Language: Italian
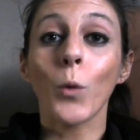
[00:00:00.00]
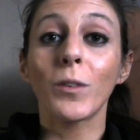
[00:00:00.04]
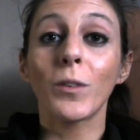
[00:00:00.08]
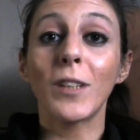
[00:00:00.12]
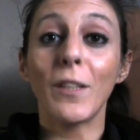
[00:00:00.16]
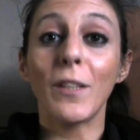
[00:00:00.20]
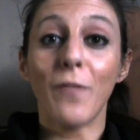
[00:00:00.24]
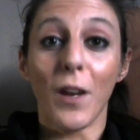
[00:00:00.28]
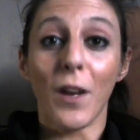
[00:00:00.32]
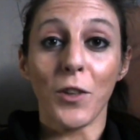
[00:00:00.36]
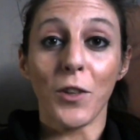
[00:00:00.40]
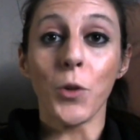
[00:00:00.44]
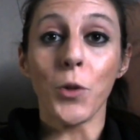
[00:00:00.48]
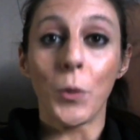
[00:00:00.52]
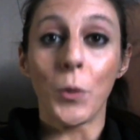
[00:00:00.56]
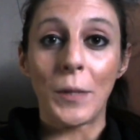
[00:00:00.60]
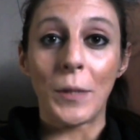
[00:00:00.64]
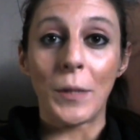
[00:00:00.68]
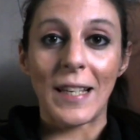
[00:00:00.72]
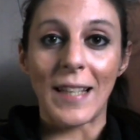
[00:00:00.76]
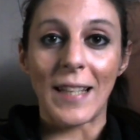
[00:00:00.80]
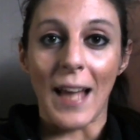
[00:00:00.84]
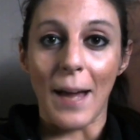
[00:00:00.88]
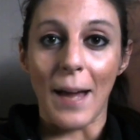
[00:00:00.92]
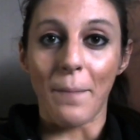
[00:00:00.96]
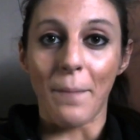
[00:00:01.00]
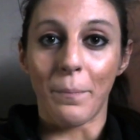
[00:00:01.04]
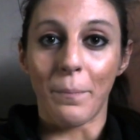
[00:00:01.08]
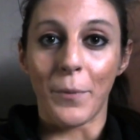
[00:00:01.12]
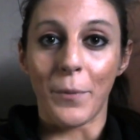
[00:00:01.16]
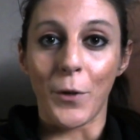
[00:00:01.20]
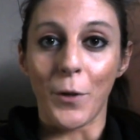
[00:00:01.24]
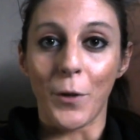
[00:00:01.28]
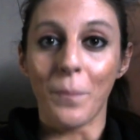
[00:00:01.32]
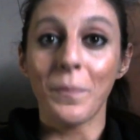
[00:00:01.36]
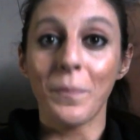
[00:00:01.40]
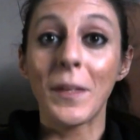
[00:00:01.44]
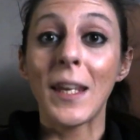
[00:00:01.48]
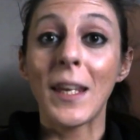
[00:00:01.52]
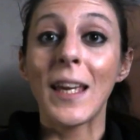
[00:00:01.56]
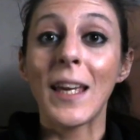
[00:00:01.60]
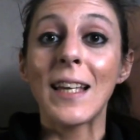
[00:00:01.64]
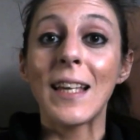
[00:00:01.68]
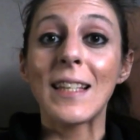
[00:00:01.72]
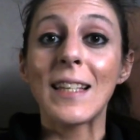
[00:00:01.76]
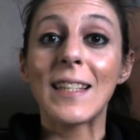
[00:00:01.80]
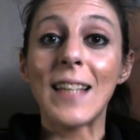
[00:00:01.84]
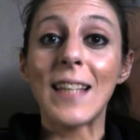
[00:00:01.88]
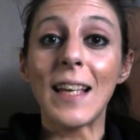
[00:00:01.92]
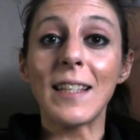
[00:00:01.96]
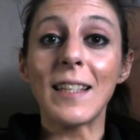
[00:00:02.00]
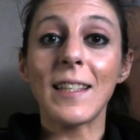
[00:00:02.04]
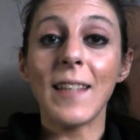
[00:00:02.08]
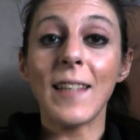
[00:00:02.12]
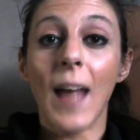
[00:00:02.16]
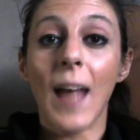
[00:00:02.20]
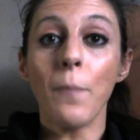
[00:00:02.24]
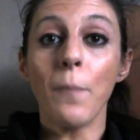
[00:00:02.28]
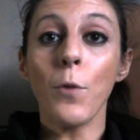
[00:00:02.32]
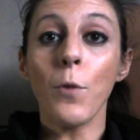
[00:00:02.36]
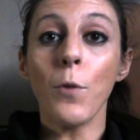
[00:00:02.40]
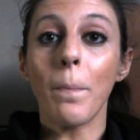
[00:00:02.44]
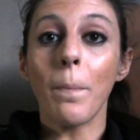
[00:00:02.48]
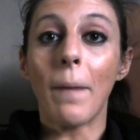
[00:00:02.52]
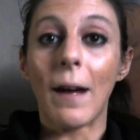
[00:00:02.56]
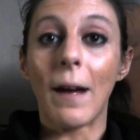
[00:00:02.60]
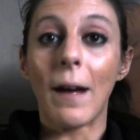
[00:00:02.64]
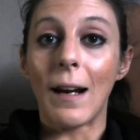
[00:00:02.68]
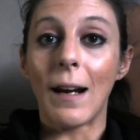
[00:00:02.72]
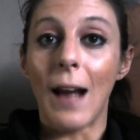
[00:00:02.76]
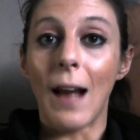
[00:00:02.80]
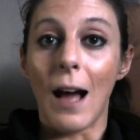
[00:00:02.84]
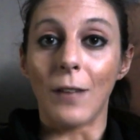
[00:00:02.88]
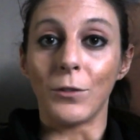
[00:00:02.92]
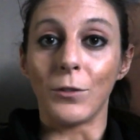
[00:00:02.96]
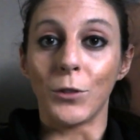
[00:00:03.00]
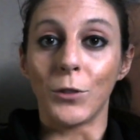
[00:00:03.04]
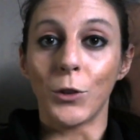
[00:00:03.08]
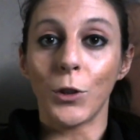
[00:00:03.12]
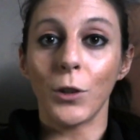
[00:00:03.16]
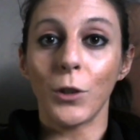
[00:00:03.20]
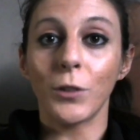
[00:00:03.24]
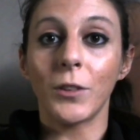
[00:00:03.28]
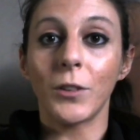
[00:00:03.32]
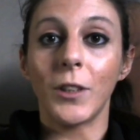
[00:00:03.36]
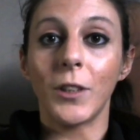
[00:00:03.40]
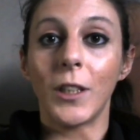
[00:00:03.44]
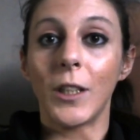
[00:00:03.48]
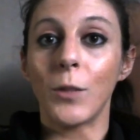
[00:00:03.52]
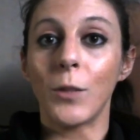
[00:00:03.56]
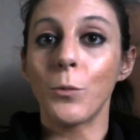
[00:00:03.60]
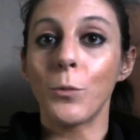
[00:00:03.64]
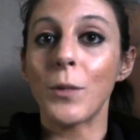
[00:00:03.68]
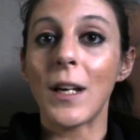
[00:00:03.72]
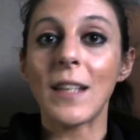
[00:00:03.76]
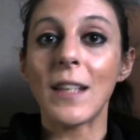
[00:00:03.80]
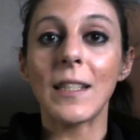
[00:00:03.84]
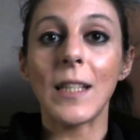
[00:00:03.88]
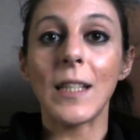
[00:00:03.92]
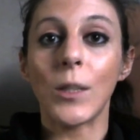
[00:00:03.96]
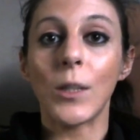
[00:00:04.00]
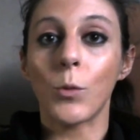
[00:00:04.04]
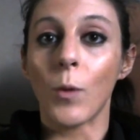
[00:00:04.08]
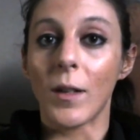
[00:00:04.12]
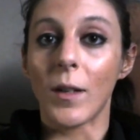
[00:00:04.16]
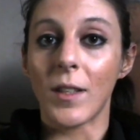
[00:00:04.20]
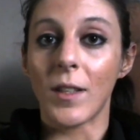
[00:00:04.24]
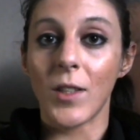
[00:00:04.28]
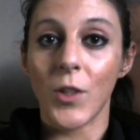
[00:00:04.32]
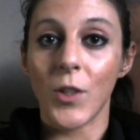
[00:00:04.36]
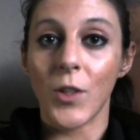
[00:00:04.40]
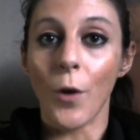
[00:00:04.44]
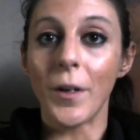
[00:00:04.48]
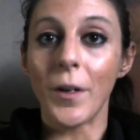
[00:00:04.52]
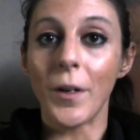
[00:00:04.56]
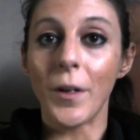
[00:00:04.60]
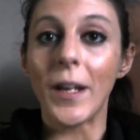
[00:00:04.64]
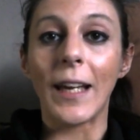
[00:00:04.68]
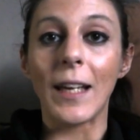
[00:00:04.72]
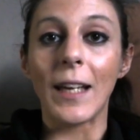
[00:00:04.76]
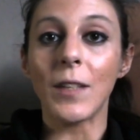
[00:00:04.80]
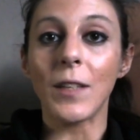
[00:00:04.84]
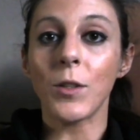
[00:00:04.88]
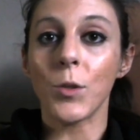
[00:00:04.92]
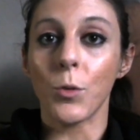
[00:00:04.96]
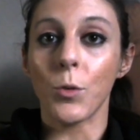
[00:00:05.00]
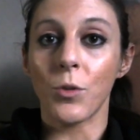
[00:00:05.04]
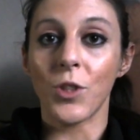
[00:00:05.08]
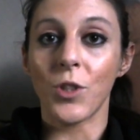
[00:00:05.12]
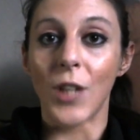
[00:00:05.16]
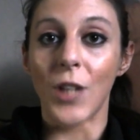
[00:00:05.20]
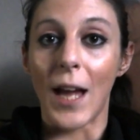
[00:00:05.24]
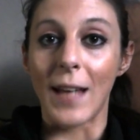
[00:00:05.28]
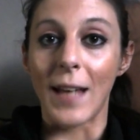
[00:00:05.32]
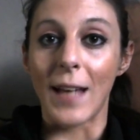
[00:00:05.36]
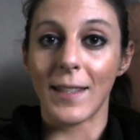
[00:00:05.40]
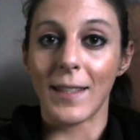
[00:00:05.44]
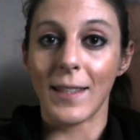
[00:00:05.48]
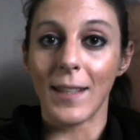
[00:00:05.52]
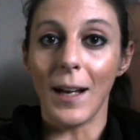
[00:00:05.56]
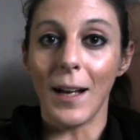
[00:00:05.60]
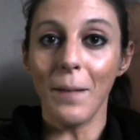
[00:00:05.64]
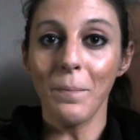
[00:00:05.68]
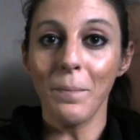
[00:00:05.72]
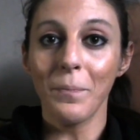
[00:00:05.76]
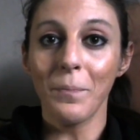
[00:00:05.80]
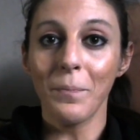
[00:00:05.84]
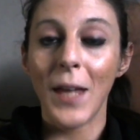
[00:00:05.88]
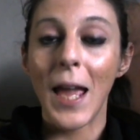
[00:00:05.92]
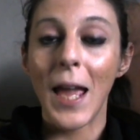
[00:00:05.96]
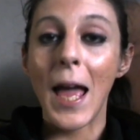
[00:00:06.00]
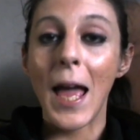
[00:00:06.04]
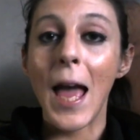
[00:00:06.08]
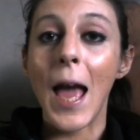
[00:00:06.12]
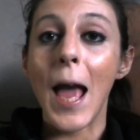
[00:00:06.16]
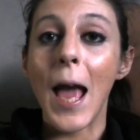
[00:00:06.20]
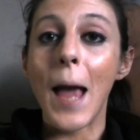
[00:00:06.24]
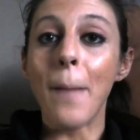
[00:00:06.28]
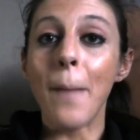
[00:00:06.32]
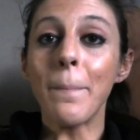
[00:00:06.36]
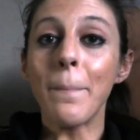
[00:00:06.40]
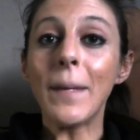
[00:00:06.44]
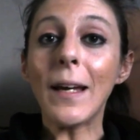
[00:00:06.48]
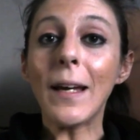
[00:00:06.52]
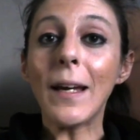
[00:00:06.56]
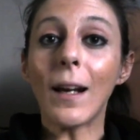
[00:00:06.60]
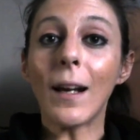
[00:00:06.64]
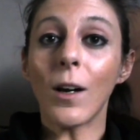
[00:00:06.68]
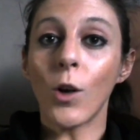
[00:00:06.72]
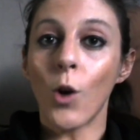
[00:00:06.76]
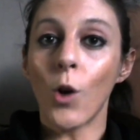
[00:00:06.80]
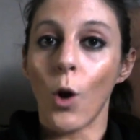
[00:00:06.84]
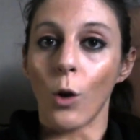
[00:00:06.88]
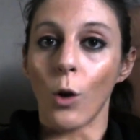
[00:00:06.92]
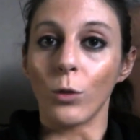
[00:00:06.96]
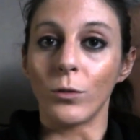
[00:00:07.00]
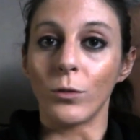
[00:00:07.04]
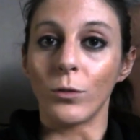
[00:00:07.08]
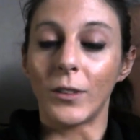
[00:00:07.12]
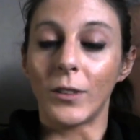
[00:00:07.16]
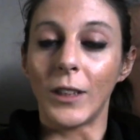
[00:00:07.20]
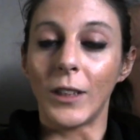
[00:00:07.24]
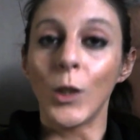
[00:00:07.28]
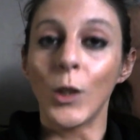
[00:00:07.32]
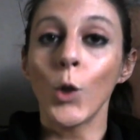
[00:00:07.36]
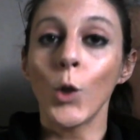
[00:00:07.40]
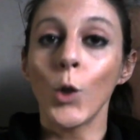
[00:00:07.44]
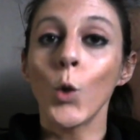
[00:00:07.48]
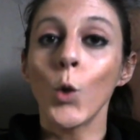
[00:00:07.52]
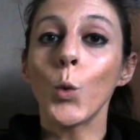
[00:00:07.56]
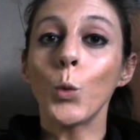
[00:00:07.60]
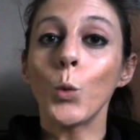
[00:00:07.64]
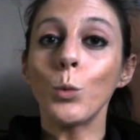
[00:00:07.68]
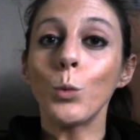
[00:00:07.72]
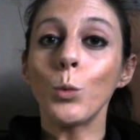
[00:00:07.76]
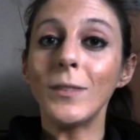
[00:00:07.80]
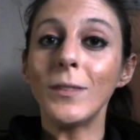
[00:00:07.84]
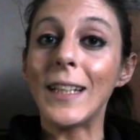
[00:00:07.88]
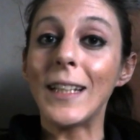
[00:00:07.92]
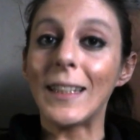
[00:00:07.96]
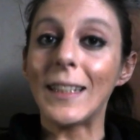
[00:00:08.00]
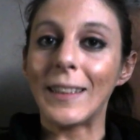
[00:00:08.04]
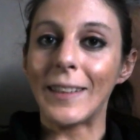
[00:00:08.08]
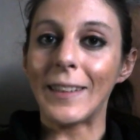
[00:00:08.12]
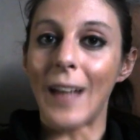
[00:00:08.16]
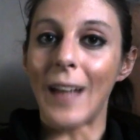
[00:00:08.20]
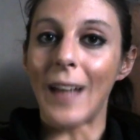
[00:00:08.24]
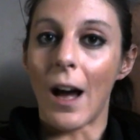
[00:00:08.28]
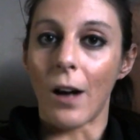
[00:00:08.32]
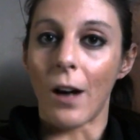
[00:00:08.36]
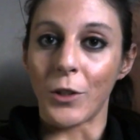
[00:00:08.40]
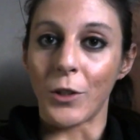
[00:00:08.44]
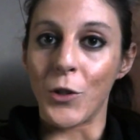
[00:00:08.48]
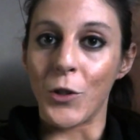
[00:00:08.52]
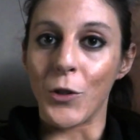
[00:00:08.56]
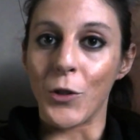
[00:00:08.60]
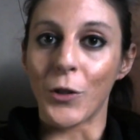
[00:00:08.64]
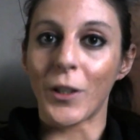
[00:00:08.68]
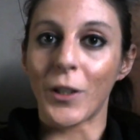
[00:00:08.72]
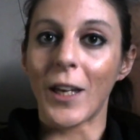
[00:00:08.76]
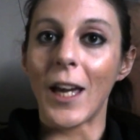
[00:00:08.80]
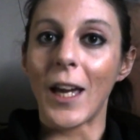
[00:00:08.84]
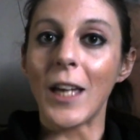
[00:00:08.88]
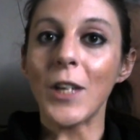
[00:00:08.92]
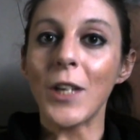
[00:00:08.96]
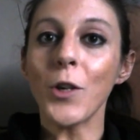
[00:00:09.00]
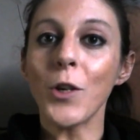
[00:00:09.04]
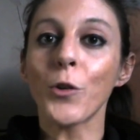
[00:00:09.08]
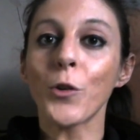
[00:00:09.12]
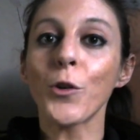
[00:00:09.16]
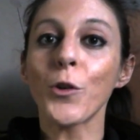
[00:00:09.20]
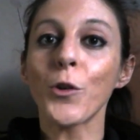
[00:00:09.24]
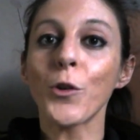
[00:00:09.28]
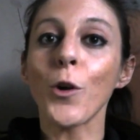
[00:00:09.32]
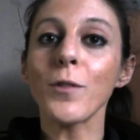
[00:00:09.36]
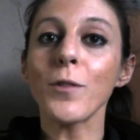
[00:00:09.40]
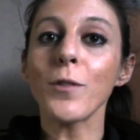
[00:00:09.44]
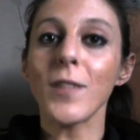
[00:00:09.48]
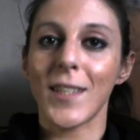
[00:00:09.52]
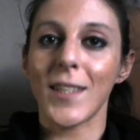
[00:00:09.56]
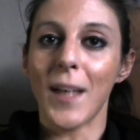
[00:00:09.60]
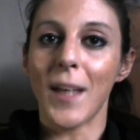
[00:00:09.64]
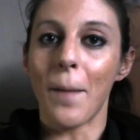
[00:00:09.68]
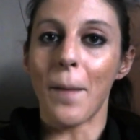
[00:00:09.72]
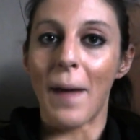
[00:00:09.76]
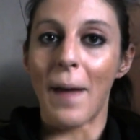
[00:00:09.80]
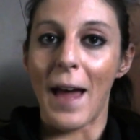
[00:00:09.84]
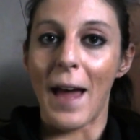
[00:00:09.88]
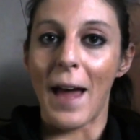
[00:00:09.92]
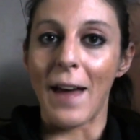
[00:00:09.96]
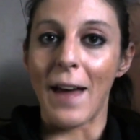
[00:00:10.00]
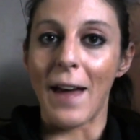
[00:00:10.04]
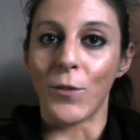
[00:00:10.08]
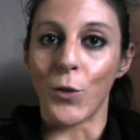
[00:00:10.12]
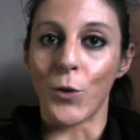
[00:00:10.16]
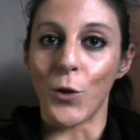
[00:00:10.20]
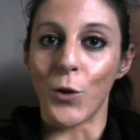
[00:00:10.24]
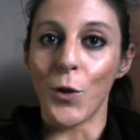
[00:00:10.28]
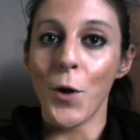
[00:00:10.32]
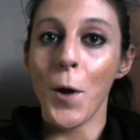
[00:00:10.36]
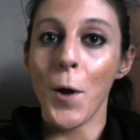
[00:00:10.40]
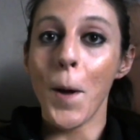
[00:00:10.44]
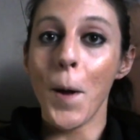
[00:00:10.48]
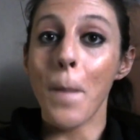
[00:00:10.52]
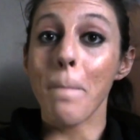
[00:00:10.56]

Ti faccio un esempio. Se stiamo parlando di una situazione che è successa e mi racconti un dettaglio che io non sapevo,